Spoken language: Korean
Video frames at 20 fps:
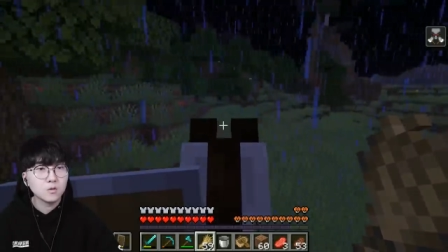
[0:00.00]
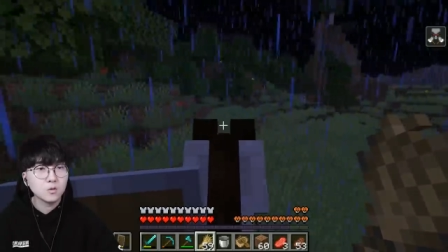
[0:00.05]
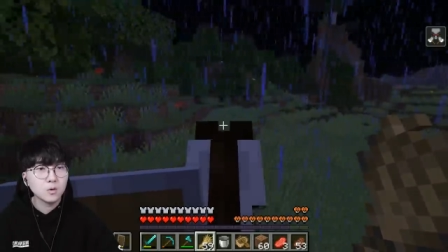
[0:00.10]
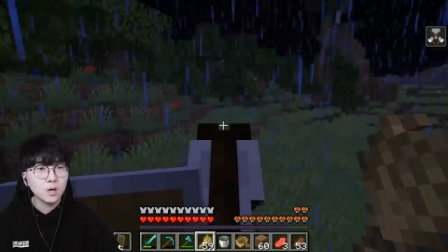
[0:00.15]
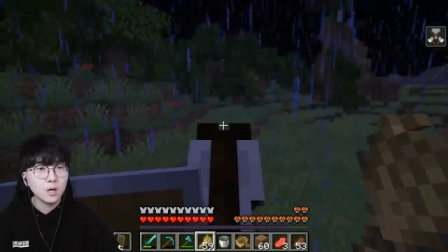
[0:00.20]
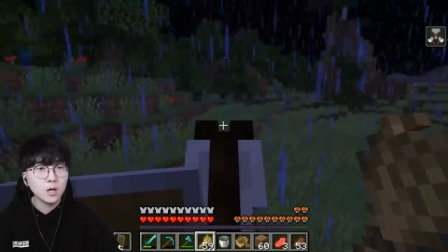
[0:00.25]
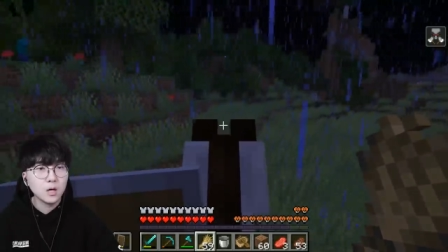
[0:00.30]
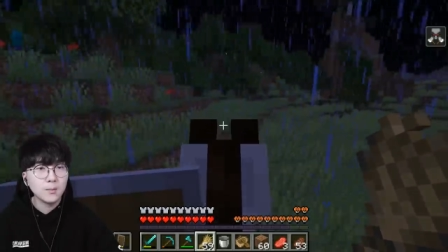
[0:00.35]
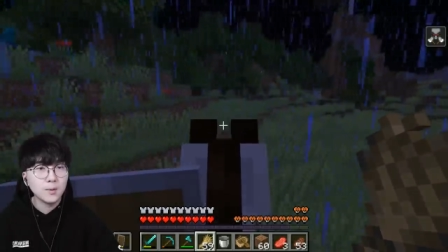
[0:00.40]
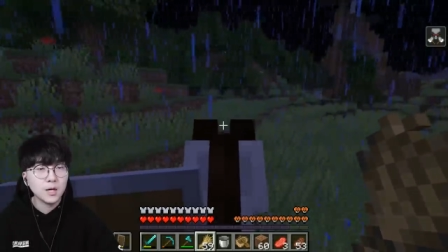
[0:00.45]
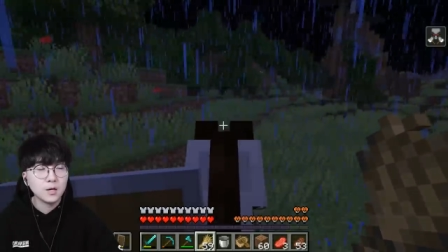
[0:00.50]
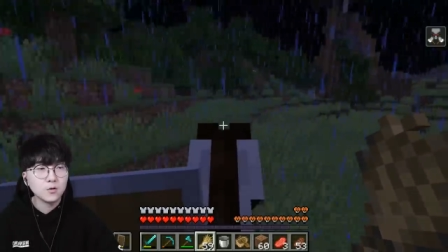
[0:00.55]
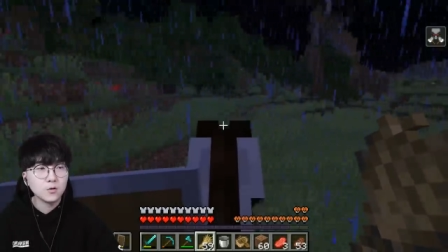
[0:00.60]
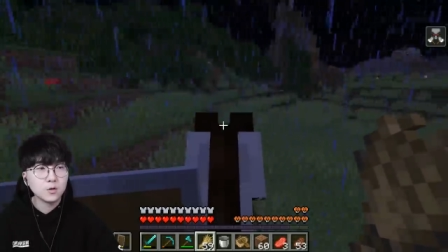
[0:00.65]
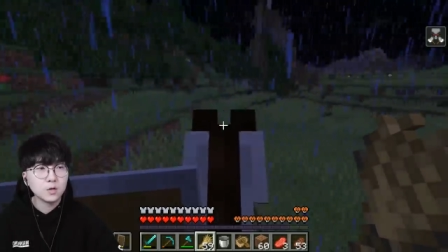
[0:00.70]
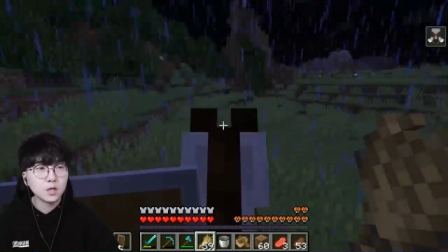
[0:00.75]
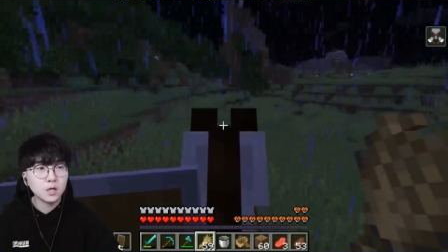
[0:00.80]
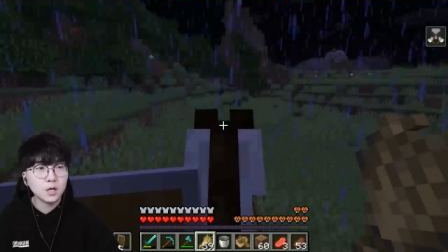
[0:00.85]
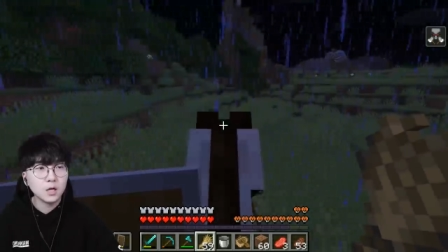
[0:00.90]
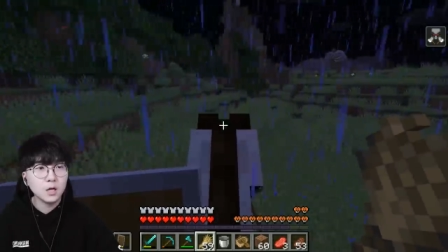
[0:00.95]
와
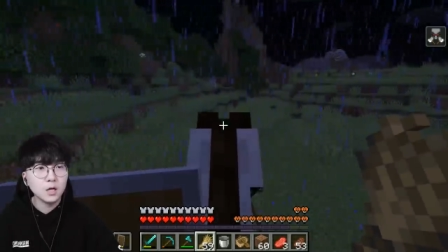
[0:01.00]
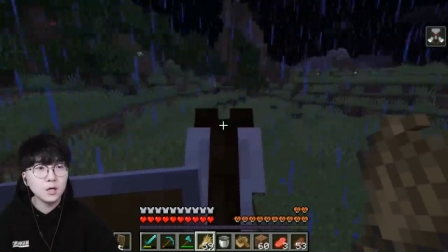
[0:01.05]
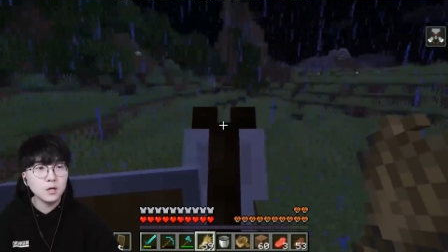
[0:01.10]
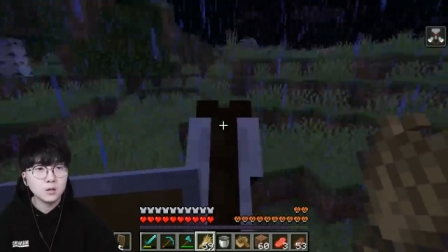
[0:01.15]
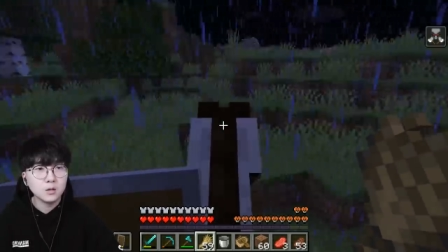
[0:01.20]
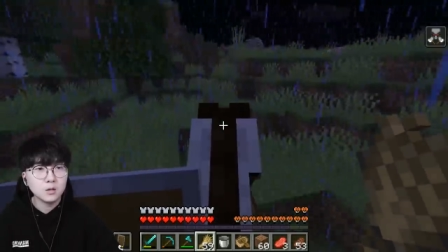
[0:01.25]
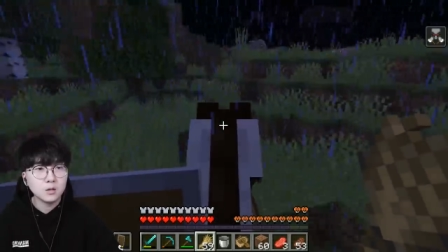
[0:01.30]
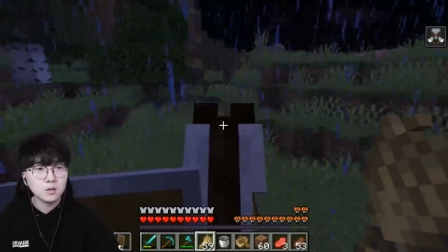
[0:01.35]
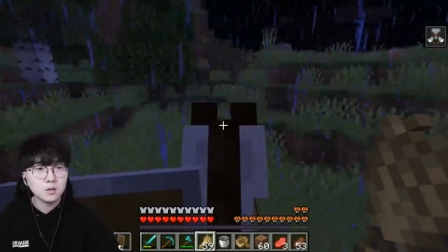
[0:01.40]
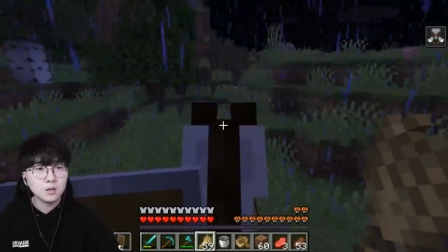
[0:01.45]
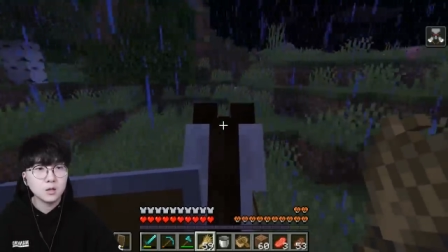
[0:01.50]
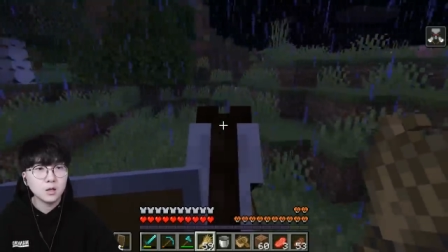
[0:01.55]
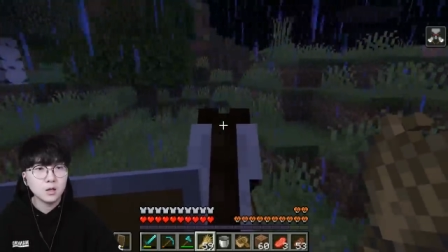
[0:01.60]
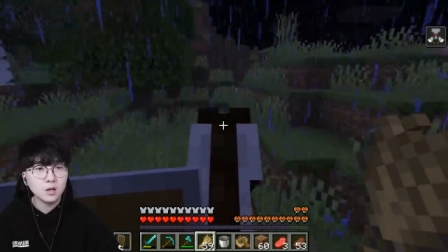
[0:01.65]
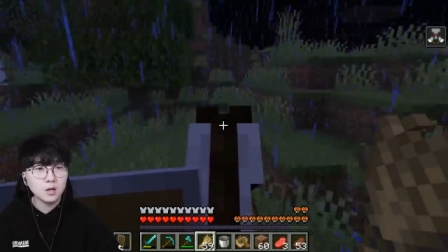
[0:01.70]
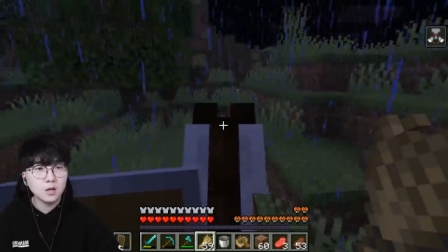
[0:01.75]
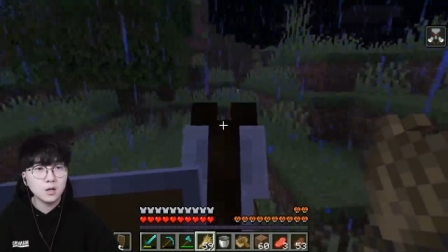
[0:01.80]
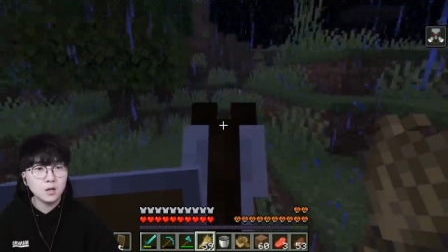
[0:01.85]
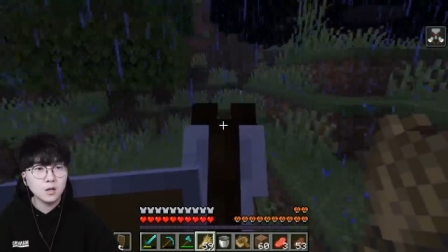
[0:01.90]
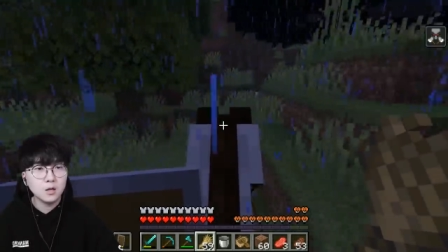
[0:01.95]
말도착
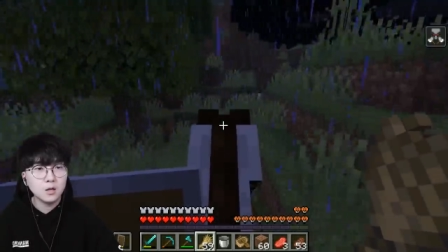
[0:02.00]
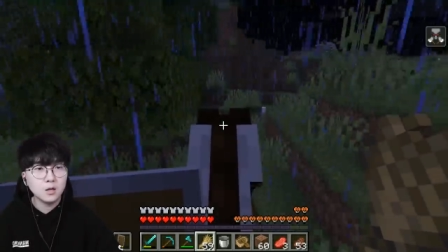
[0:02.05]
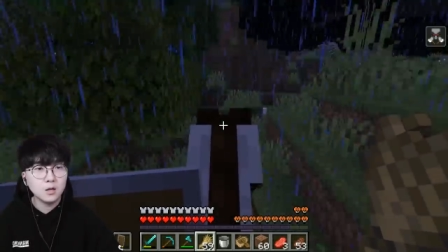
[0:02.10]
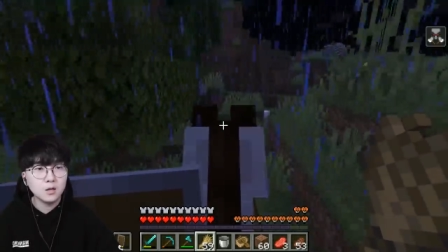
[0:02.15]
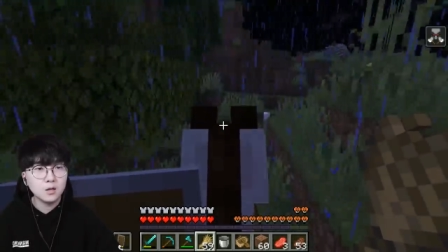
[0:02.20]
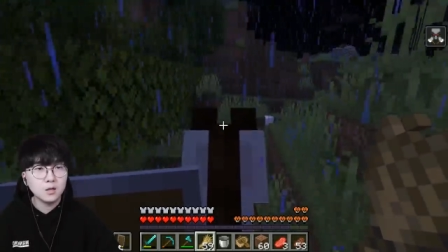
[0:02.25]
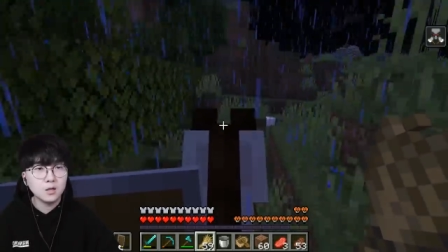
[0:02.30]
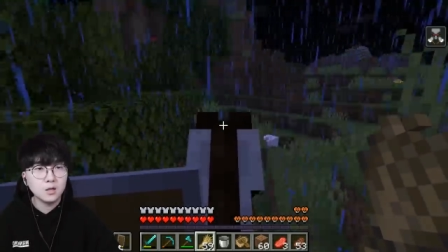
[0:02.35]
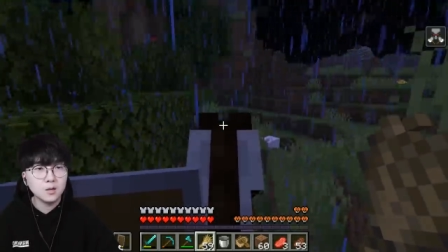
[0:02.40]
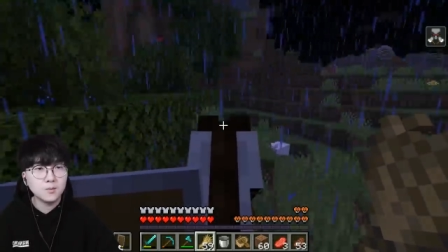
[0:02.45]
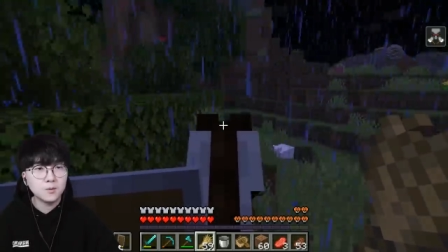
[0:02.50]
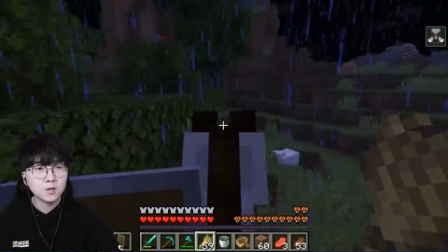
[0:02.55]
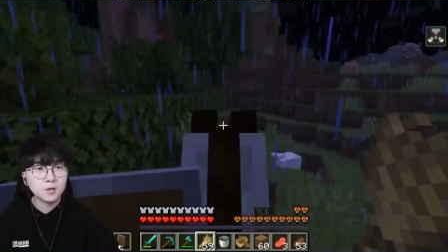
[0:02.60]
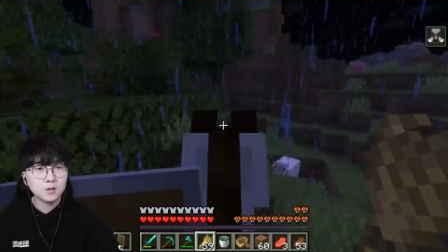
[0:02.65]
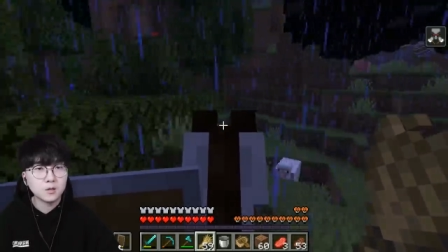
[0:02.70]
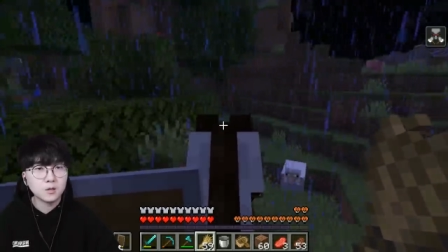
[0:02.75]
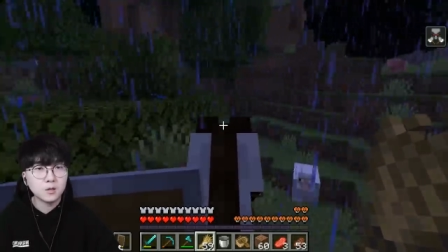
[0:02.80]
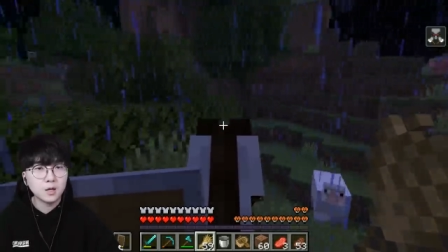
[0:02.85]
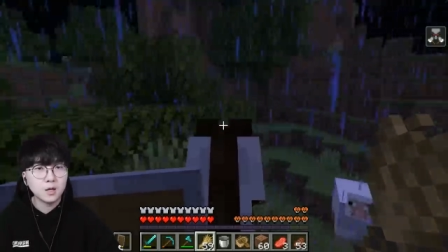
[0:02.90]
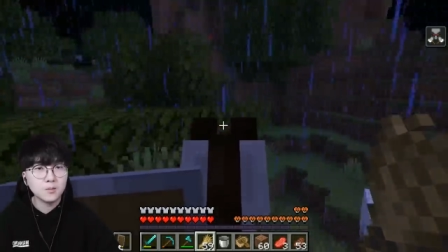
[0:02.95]
이제 입성
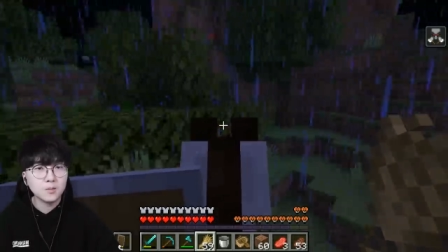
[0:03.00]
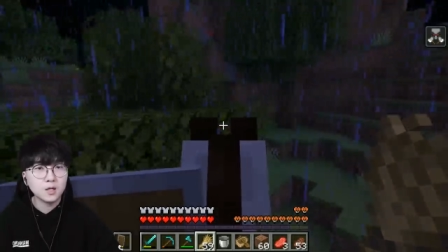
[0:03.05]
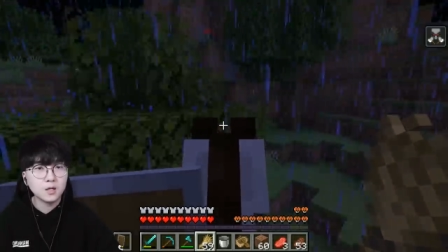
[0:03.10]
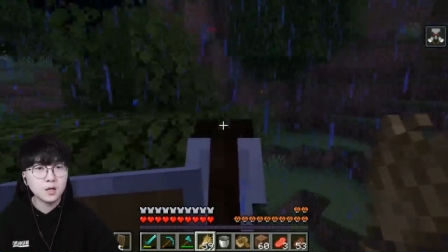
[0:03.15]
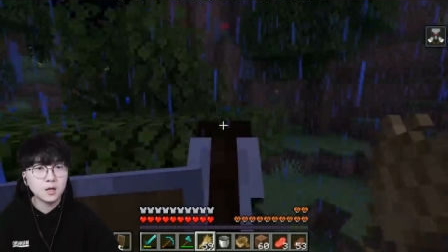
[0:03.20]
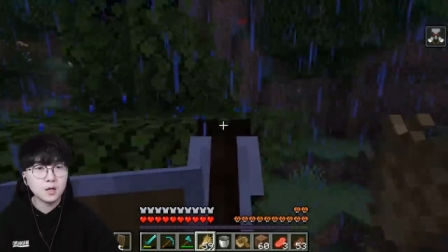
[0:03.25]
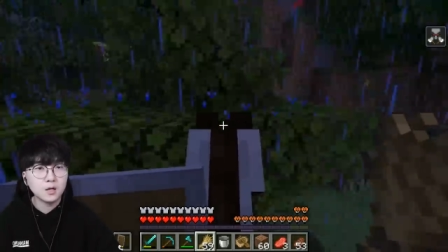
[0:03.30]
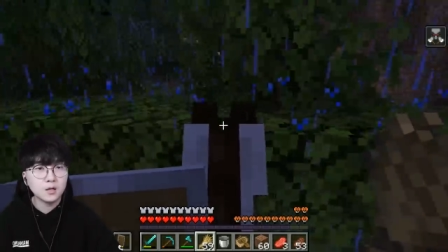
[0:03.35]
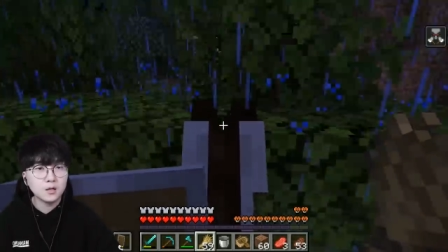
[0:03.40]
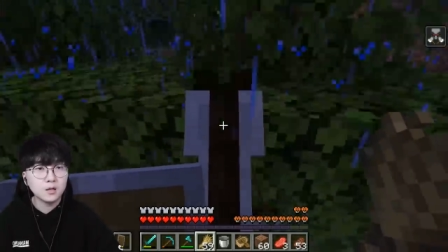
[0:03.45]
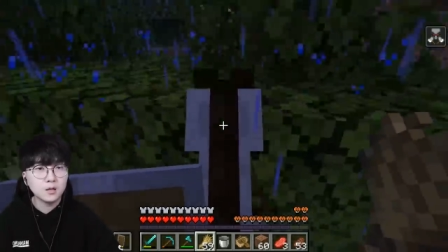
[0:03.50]
들어갑니다잉